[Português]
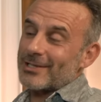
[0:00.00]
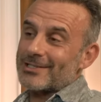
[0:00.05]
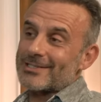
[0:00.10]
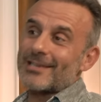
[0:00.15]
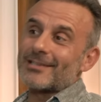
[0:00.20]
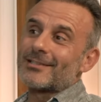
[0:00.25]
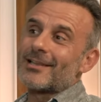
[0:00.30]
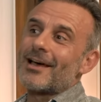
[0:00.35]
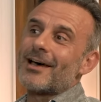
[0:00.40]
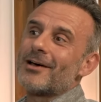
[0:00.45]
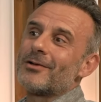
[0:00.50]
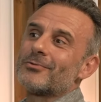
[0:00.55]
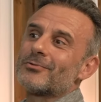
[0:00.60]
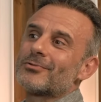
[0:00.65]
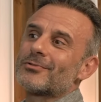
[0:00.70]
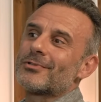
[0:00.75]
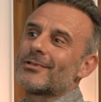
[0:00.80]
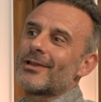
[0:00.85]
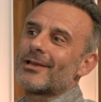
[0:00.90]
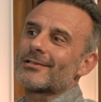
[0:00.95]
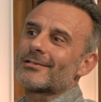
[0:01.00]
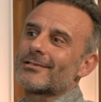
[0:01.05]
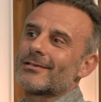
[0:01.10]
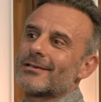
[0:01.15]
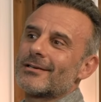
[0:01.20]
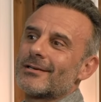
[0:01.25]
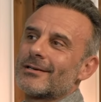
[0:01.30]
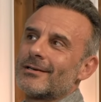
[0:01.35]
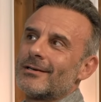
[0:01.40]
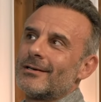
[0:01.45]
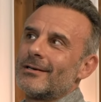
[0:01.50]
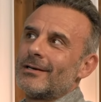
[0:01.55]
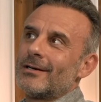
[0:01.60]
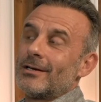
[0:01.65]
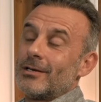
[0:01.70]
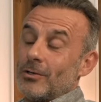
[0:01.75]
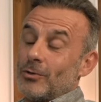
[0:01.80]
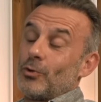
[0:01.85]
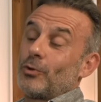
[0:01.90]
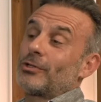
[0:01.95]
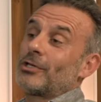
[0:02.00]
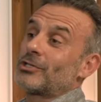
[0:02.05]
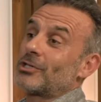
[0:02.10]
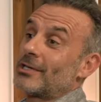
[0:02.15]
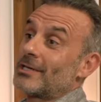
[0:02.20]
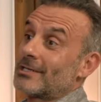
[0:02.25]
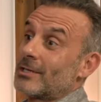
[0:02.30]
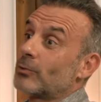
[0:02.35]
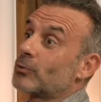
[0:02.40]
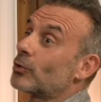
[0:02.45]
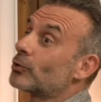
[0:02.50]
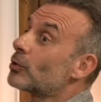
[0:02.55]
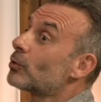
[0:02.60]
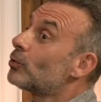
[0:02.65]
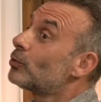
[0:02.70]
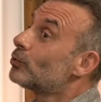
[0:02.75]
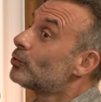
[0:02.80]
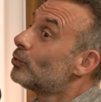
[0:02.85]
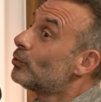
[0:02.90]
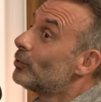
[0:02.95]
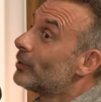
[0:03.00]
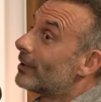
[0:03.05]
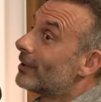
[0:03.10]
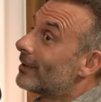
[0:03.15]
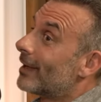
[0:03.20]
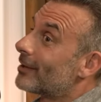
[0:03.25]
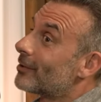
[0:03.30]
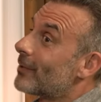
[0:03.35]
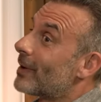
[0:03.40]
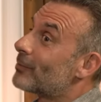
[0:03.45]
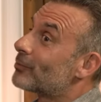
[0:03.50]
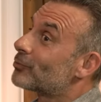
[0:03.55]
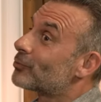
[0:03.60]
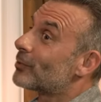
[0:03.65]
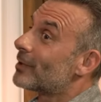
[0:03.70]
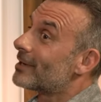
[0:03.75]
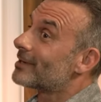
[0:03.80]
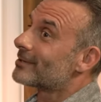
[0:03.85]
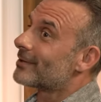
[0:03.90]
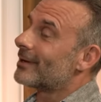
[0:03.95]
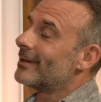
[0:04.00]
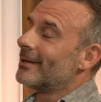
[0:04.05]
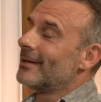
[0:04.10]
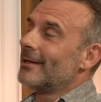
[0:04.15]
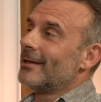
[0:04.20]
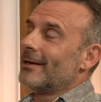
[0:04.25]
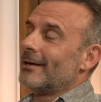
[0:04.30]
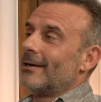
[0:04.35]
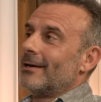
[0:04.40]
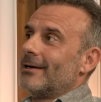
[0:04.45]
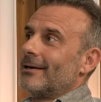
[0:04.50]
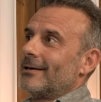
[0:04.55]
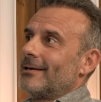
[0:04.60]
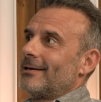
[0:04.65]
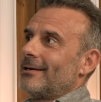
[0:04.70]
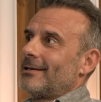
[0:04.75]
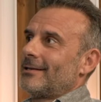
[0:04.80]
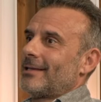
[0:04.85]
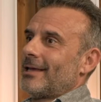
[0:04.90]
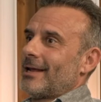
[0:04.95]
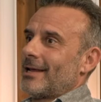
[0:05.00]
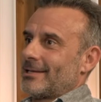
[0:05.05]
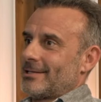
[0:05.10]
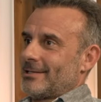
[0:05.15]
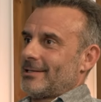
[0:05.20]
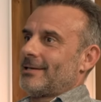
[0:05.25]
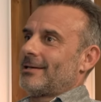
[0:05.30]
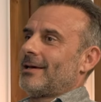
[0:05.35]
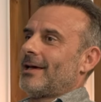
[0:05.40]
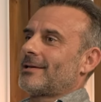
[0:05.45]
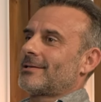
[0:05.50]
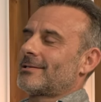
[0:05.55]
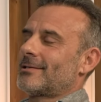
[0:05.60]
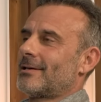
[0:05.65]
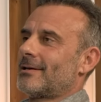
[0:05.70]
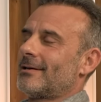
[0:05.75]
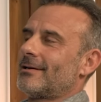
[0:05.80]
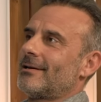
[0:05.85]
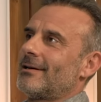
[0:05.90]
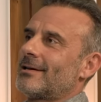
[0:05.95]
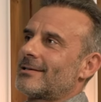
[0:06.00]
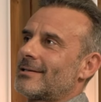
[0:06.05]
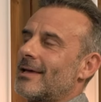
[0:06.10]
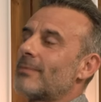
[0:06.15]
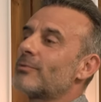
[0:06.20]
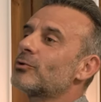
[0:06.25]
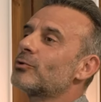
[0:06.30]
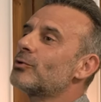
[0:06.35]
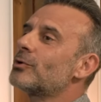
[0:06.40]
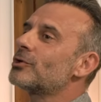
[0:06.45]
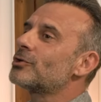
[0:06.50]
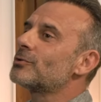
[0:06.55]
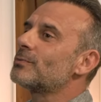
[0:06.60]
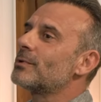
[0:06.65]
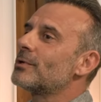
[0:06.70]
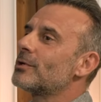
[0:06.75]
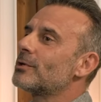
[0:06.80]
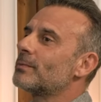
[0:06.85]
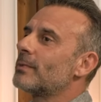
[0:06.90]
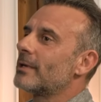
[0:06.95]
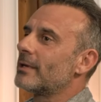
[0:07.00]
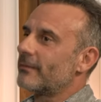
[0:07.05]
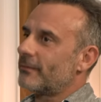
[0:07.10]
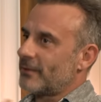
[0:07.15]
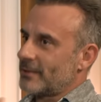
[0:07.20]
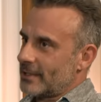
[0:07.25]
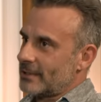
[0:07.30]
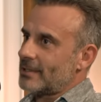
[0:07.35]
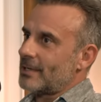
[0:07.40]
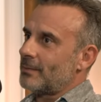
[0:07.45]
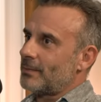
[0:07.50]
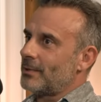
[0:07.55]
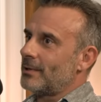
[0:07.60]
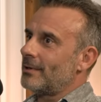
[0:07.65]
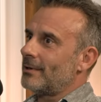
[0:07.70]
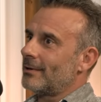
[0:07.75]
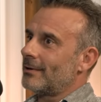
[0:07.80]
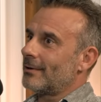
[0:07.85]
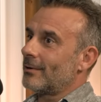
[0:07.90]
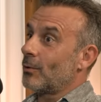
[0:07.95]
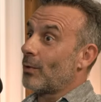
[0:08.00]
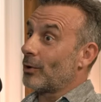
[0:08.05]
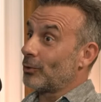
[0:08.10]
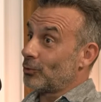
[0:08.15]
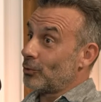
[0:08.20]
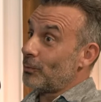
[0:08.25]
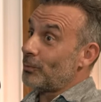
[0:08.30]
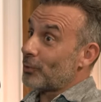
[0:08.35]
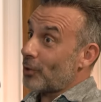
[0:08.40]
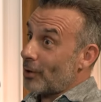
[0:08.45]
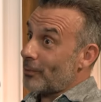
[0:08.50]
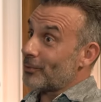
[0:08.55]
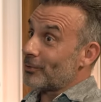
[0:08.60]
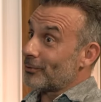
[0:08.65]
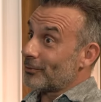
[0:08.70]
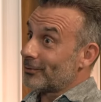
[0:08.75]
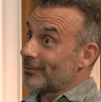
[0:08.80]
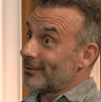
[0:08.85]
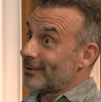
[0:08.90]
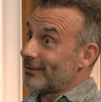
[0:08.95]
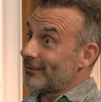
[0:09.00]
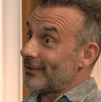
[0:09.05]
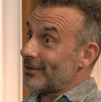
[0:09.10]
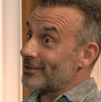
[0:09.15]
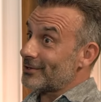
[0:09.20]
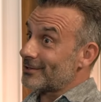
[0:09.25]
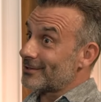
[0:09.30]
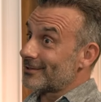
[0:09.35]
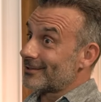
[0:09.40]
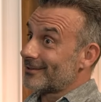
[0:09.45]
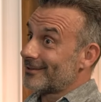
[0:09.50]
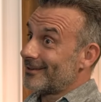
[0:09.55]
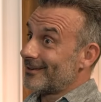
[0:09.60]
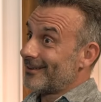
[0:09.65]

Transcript: 60 anos, ter essa. Yeah e de outra geração, de outra cultura, ela não é uhum. portuguesa, uhum. né? e ter essa, essa, essa abertura de espírito para ir yeah. fazer terapia, quando tu próprio Não, e, por,